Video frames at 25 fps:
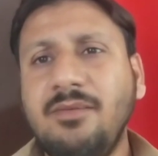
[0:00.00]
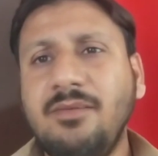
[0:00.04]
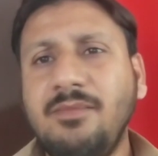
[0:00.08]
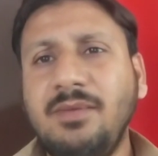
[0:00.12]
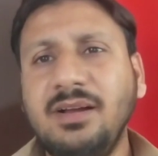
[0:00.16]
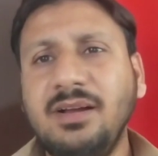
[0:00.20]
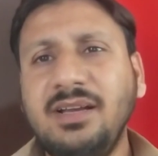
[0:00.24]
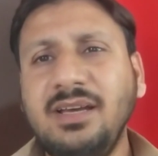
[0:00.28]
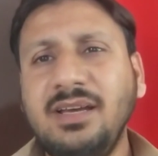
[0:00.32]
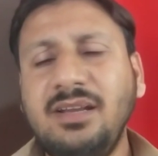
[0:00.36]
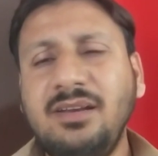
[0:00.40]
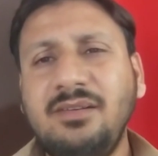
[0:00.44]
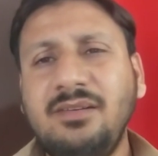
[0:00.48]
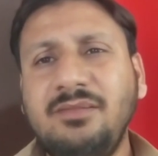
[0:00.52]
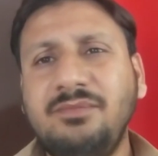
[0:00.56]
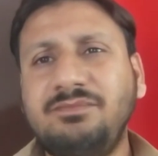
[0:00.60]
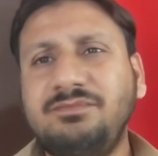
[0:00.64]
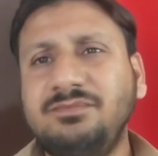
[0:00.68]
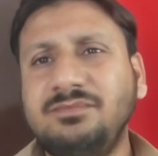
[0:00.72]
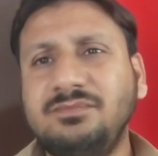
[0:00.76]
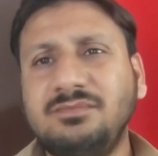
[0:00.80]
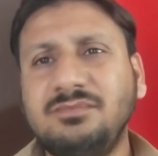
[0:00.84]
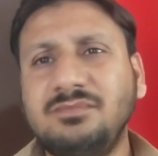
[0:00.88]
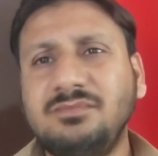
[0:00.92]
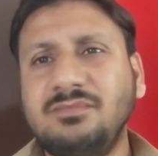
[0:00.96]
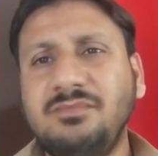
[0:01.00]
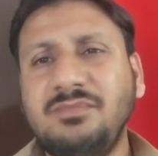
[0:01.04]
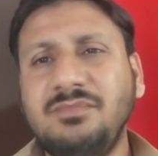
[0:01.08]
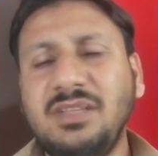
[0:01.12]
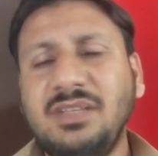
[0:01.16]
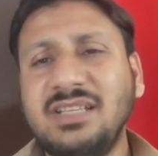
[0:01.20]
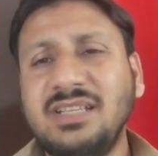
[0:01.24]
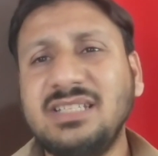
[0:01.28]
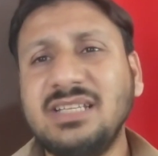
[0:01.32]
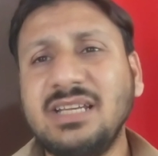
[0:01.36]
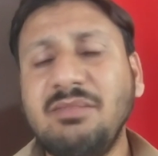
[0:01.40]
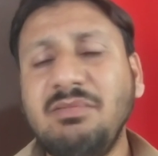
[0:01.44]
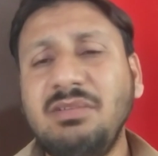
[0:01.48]
मगर
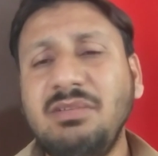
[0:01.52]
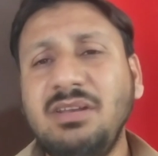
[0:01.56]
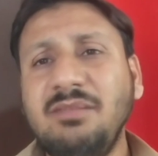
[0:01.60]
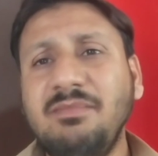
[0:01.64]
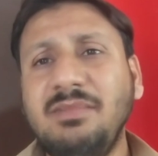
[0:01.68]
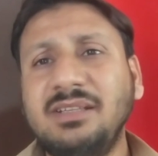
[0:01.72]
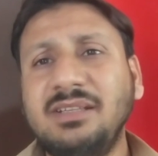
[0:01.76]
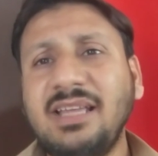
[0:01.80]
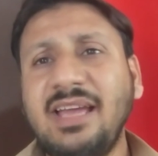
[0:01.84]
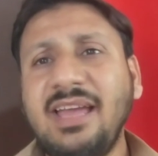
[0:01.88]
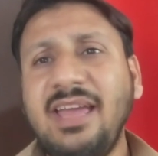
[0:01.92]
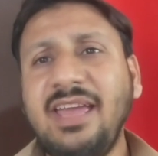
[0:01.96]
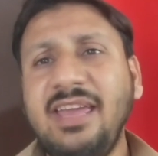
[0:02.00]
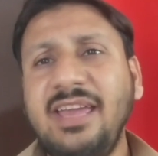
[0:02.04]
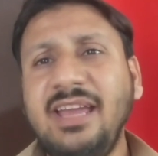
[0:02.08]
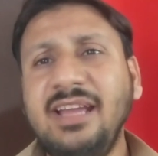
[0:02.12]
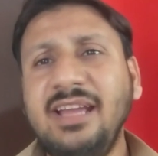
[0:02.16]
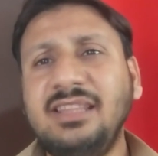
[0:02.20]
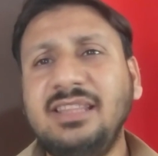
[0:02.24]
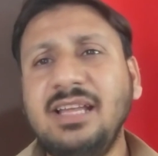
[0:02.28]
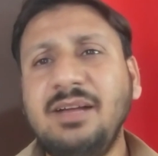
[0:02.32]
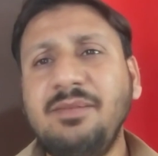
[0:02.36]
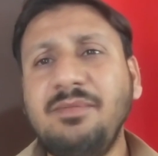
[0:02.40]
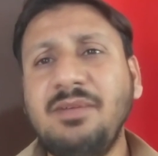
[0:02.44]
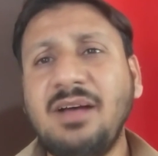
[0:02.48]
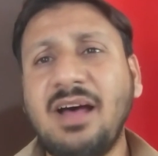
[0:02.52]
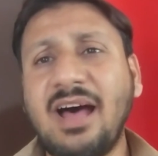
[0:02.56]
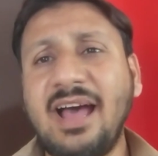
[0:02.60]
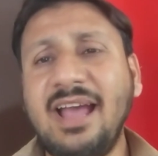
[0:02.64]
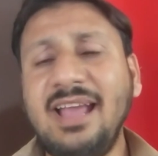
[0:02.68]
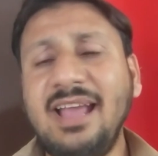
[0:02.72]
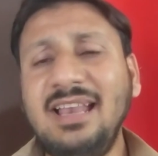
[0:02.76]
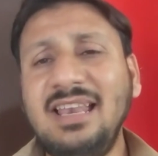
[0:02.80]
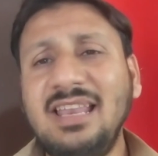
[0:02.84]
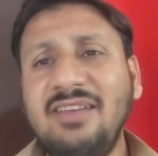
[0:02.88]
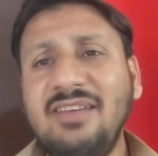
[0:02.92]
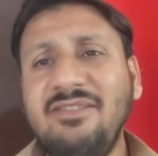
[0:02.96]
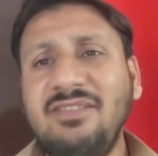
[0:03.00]
जैसे कि मैंने बताया एकदम
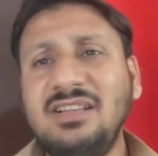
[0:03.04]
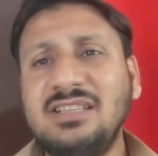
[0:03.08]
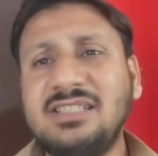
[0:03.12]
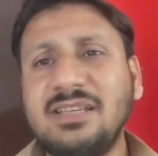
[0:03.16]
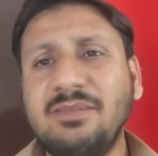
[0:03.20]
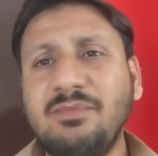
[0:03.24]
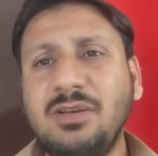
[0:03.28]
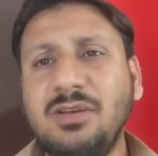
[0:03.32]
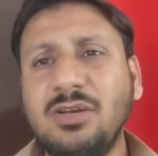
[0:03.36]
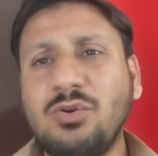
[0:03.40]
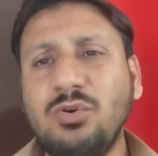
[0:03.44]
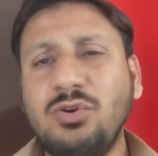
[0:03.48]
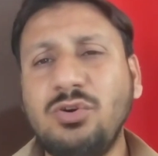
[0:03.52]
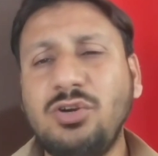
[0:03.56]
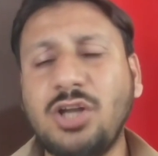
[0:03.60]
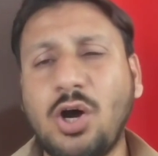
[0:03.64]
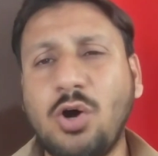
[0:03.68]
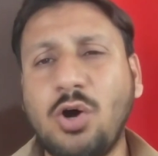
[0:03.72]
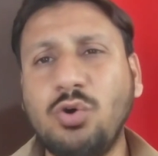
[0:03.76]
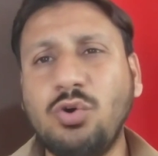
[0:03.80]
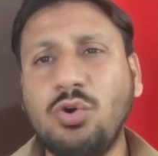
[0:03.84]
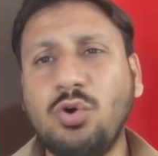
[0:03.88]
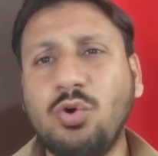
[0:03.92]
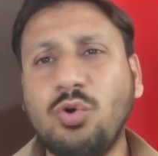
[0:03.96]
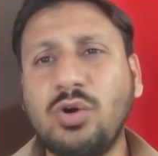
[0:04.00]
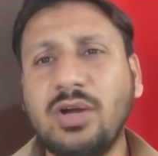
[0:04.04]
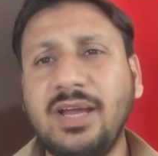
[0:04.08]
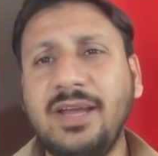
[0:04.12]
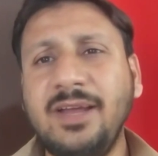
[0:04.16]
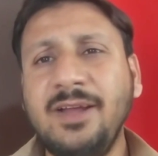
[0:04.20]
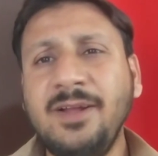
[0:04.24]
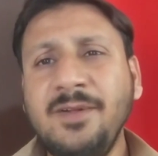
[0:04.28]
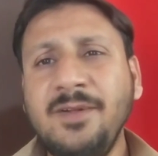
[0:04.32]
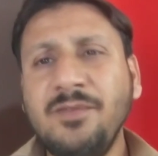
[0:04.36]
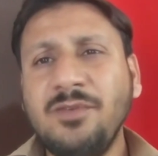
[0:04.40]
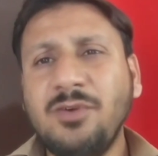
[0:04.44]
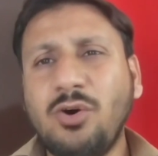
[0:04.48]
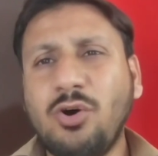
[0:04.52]
हाई लेवल से बिल्कुल डाउन हो गए
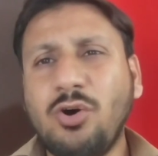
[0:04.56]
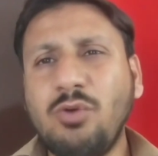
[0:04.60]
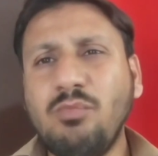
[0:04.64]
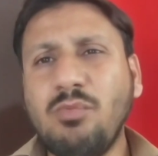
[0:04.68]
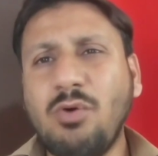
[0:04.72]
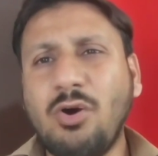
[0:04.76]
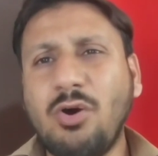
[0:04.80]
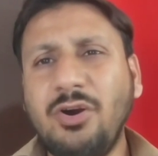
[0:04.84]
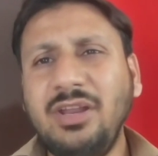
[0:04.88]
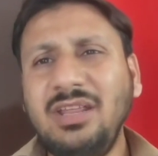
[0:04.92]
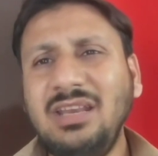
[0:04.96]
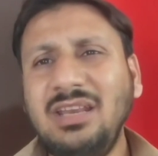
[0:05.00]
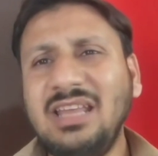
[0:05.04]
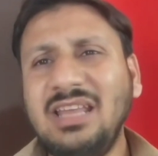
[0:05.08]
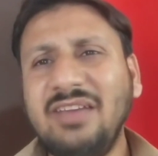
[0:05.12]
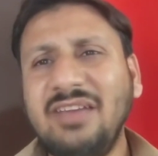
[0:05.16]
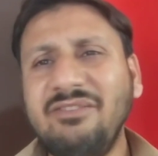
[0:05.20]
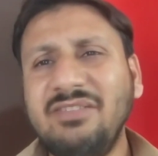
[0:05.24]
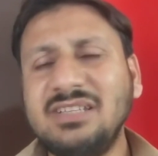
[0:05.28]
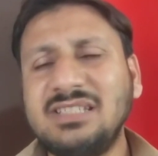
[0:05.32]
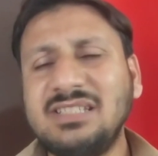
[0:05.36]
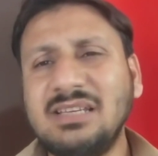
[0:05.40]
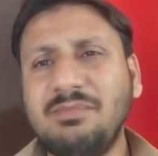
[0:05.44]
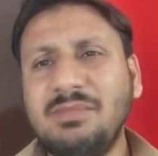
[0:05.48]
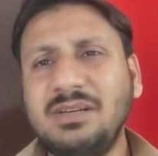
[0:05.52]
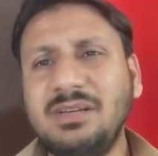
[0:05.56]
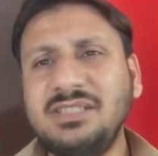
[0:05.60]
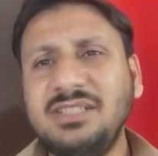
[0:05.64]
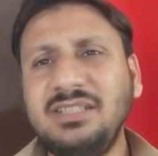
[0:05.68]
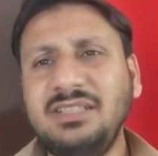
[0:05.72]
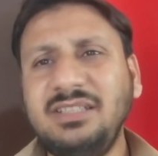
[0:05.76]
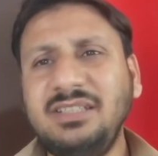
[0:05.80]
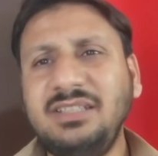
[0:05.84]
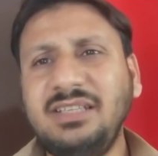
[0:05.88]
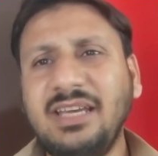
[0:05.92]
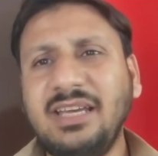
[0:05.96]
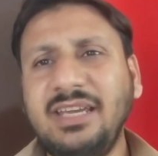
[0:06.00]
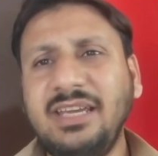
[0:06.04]
और बॉडी लैंग्वेज समझ ही
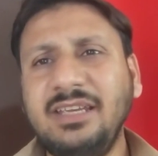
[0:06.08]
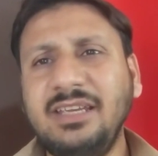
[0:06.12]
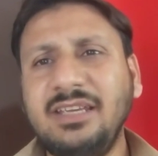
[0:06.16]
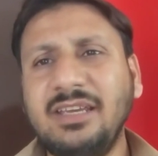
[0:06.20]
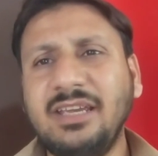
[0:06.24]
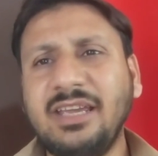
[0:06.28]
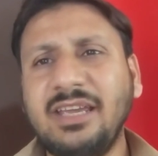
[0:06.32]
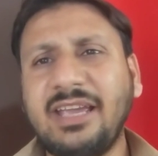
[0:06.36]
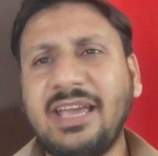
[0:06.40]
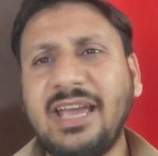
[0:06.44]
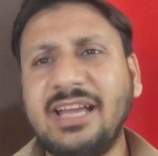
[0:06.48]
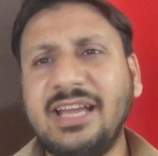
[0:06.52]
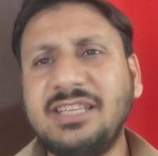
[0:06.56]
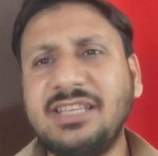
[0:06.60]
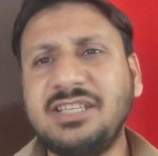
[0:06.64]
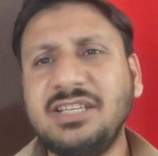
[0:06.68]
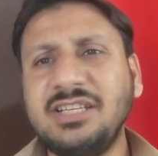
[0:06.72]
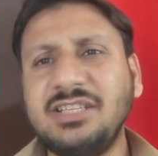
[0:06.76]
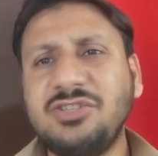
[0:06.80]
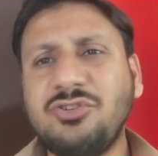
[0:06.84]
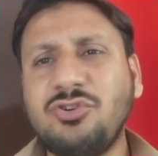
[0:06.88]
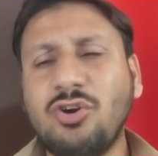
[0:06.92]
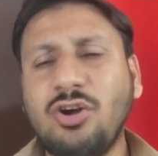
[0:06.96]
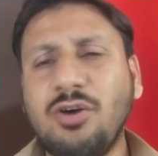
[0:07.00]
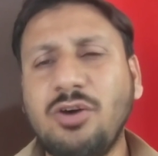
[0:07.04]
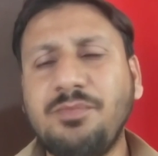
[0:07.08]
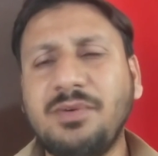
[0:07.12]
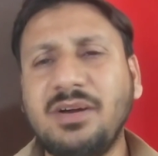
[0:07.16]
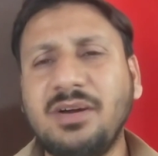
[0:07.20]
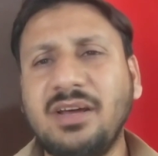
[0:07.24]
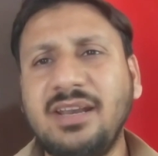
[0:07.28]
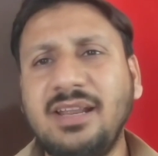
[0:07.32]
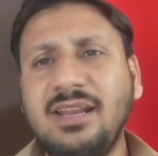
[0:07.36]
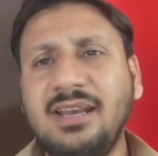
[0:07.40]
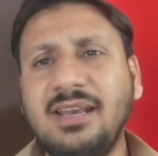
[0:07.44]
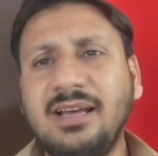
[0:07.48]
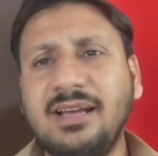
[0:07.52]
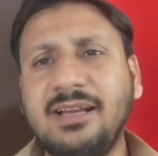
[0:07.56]
नहीं आई कि कैचेस ड्रॉप
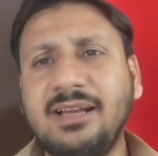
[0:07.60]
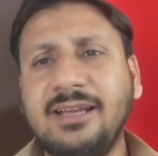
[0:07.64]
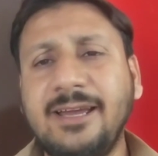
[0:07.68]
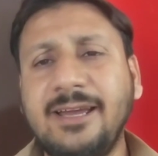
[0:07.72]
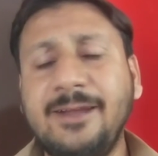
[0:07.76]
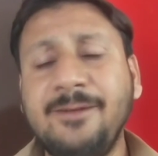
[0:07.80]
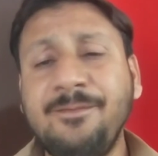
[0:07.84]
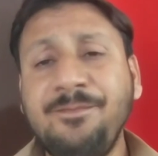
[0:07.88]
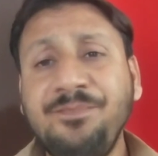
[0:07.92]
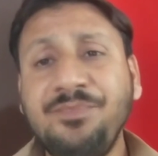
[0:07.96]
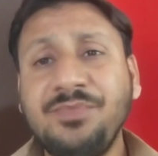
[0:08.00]
करने लग गए uh,